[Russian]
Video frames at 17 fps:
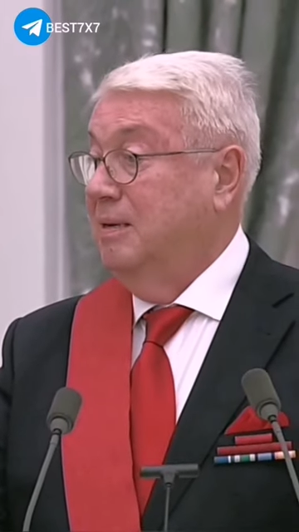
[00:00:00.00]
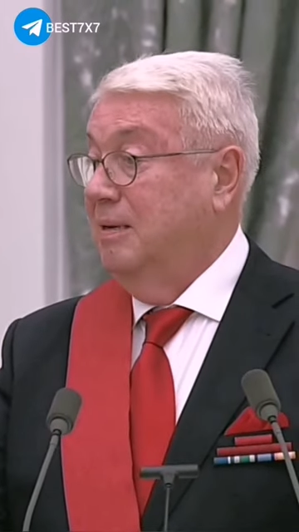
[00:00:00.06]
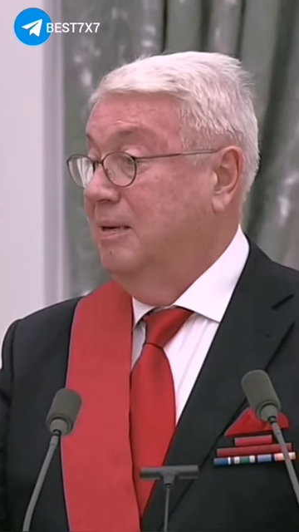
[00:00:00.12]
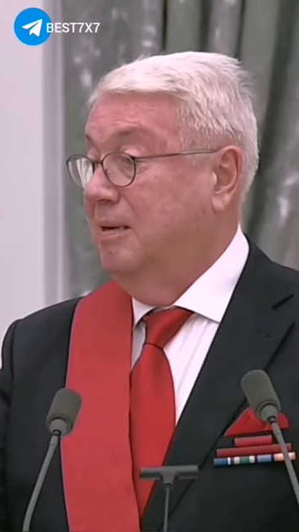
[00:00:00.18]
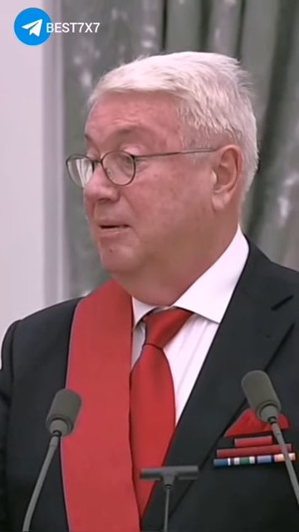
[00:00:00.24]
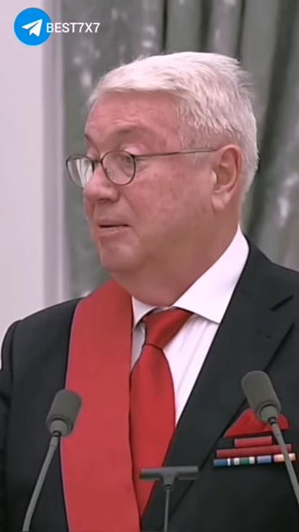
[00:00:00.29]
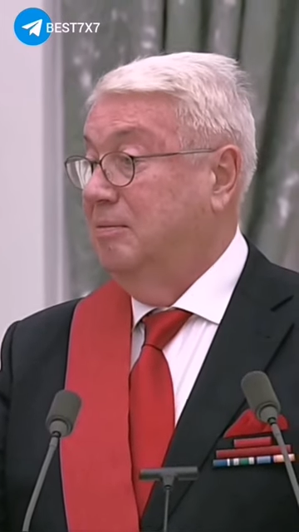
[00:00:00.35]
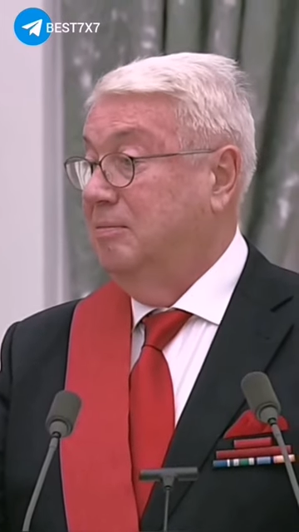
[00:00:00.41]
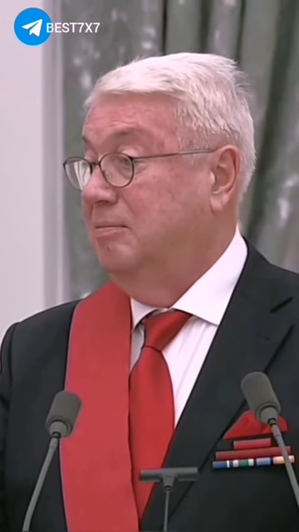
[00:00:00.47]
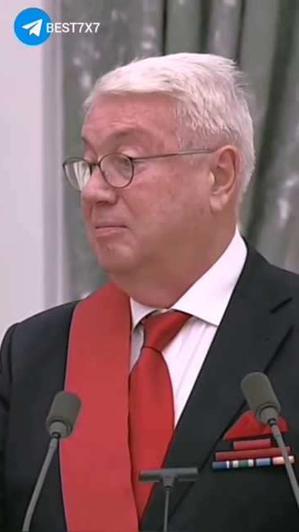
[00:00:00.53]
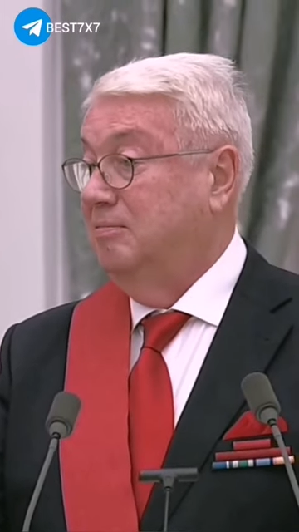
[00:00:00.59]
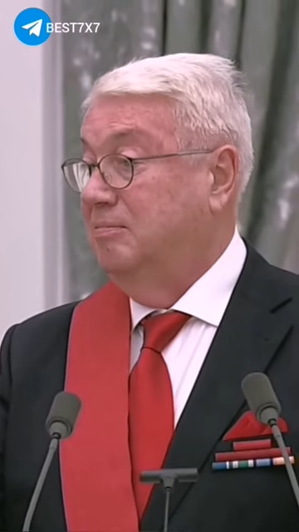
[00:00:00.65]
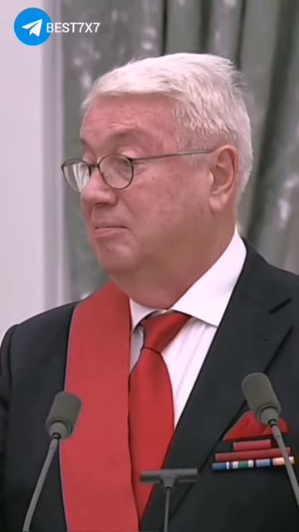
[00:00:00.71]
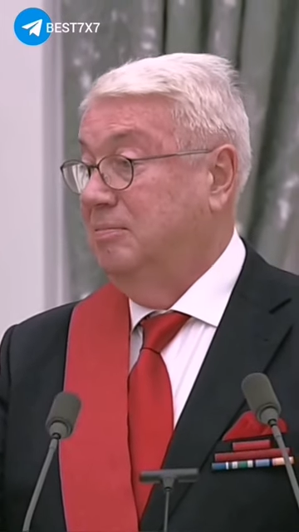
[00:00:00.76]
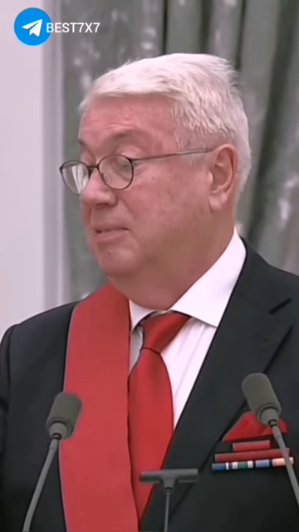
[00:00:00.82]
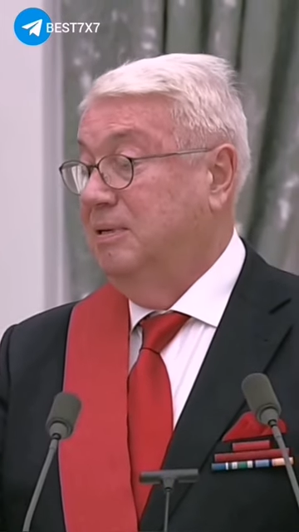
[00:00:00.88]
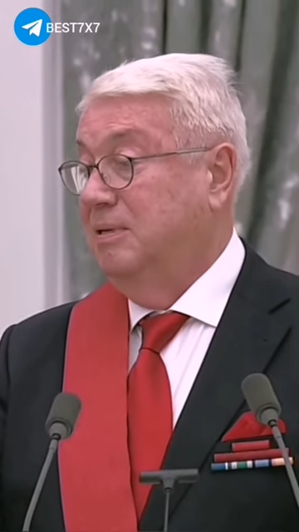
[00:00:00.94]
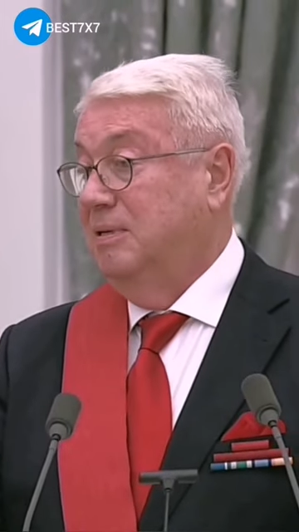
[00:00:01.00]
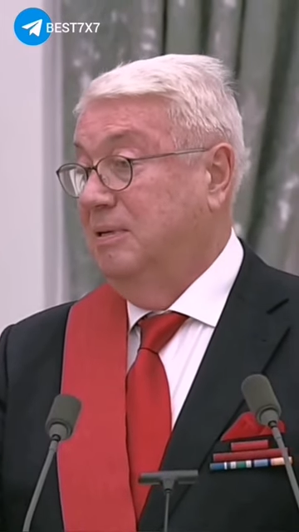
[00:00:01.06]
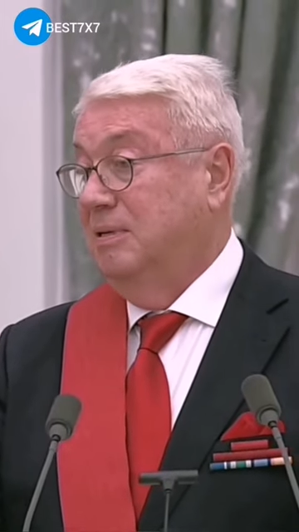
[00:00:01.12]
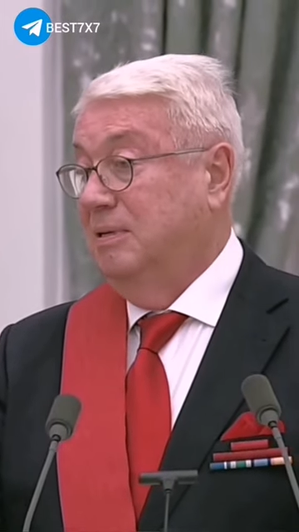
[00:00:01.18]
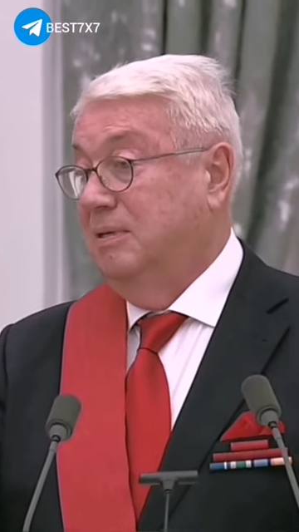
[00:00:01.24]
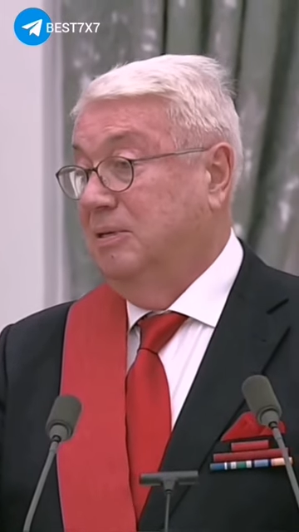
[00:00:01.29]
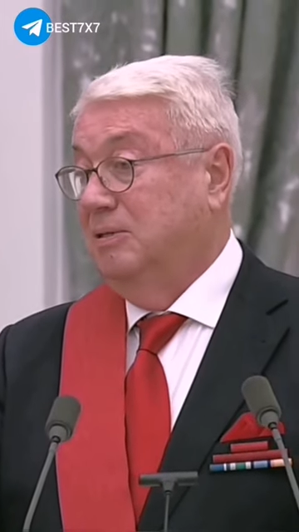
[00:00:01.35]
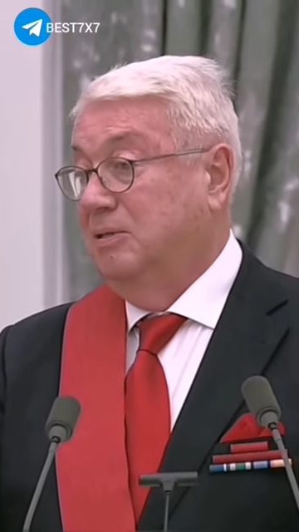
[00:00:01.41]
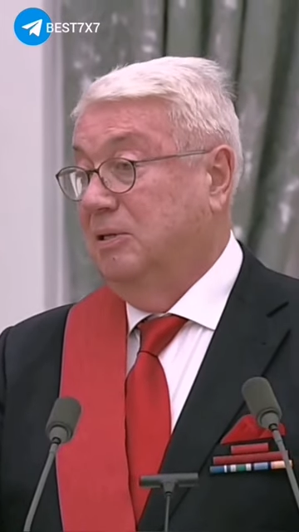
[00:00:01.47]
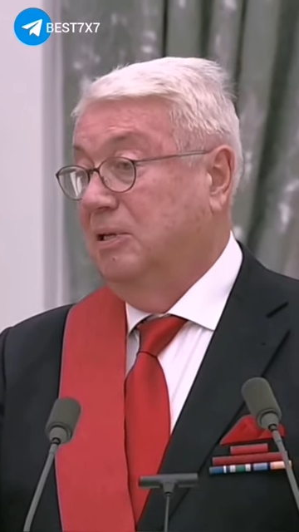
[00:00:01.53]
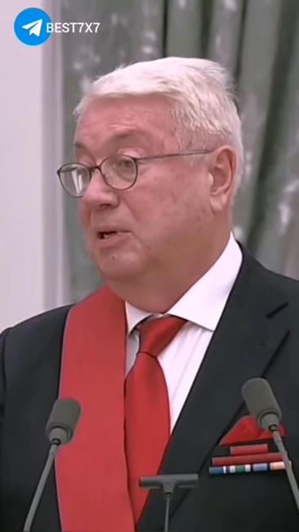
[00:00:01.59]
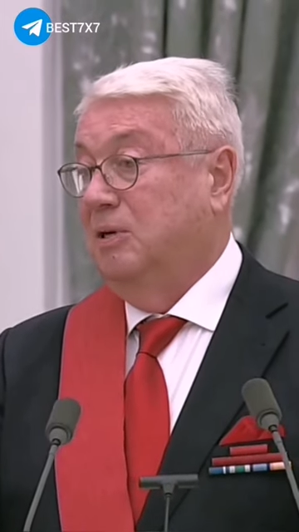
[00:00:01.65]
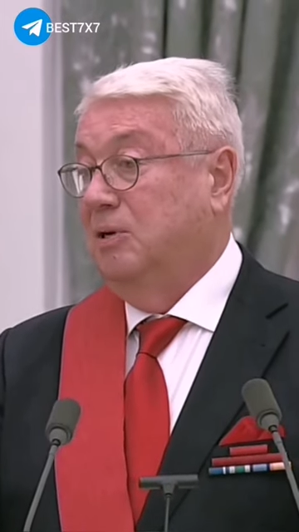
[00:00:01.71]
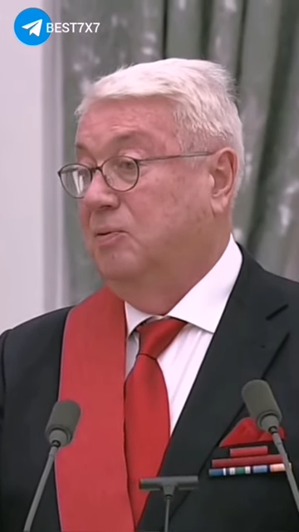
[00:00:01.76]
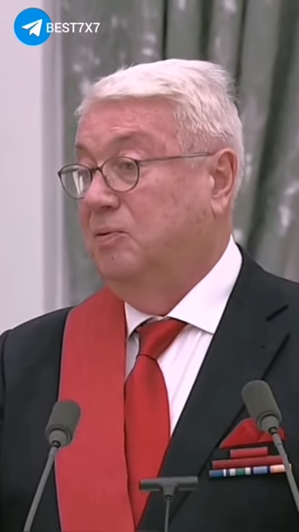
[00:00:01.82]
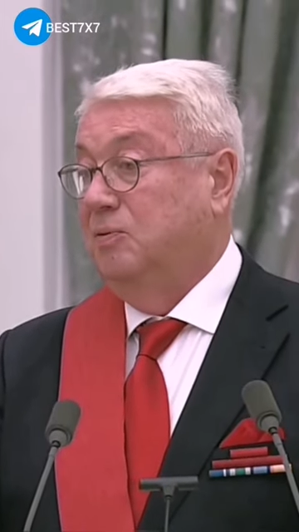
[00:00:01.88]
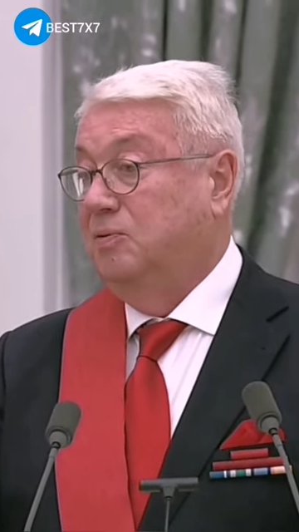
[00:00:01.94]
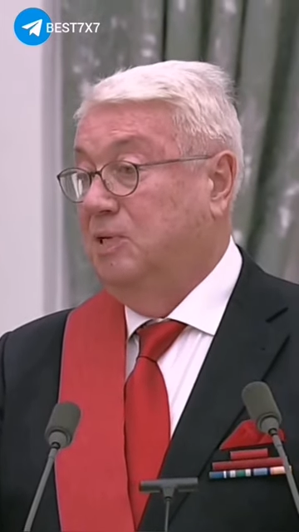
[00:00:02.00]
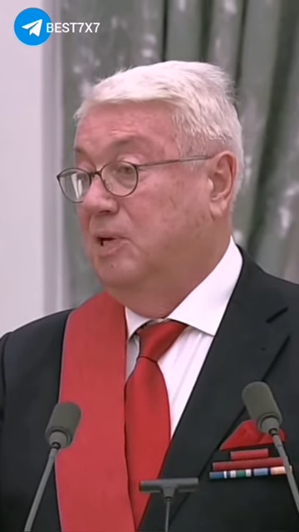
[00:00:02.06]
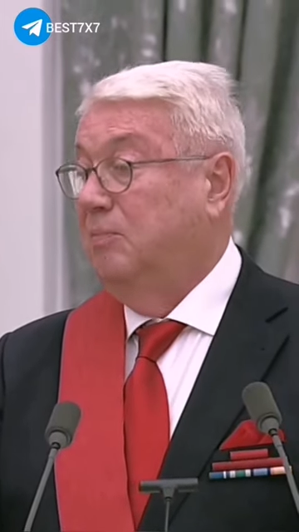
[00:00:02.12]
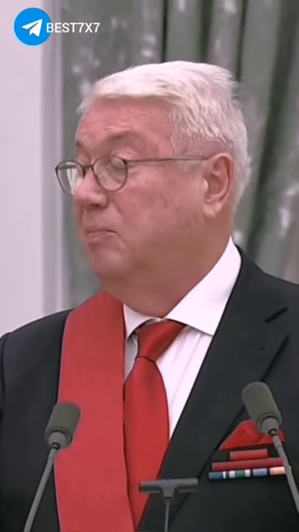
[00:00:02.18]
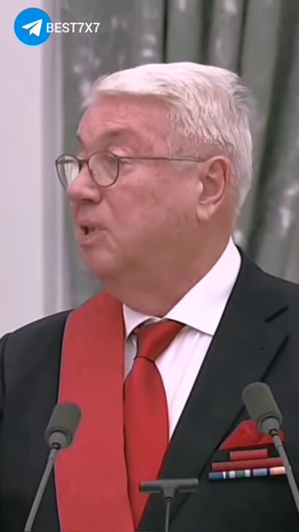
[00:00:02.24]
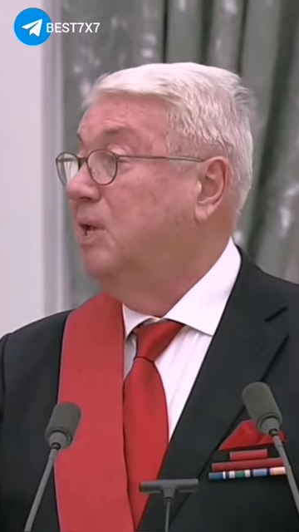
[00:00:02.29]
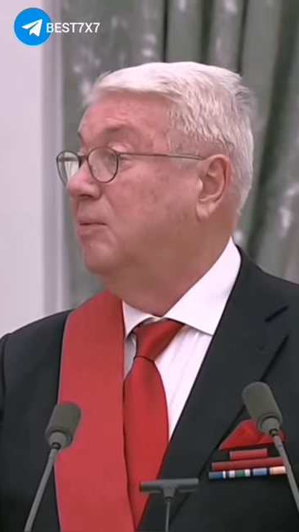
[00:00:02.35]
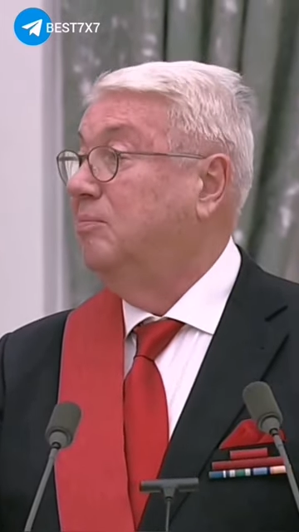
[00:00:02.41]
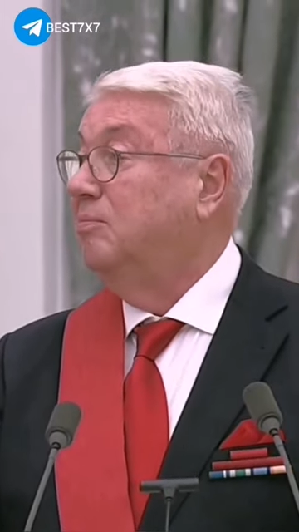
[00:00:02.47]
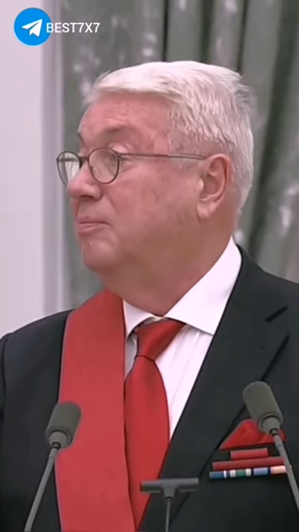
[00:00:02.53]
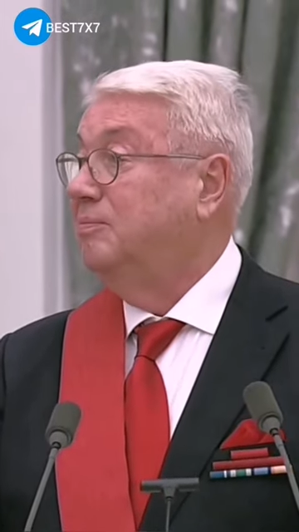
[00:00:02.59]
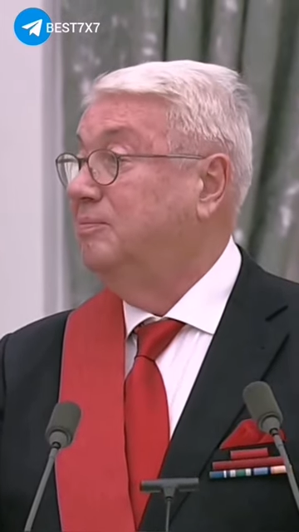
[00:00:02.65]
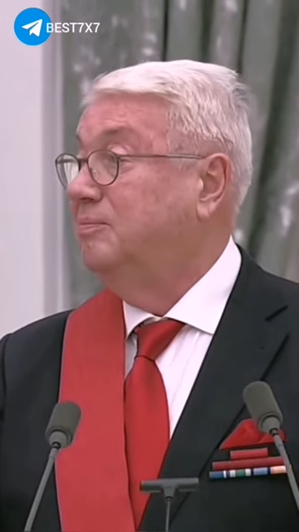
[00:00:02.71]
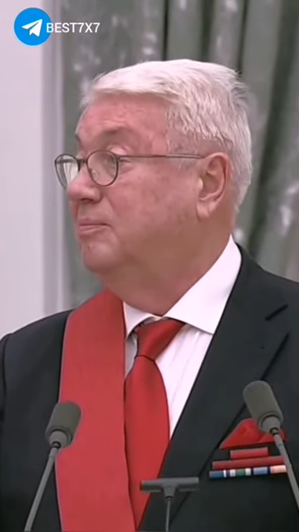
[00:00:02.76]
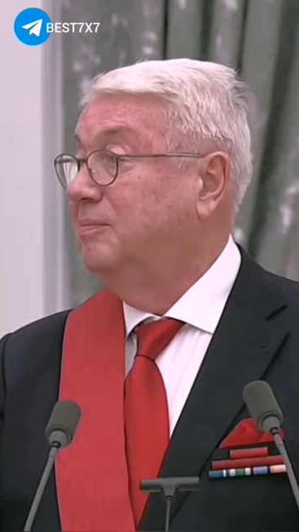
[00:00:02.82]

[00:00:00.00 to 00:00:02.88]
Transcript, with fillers: и желаю всем нам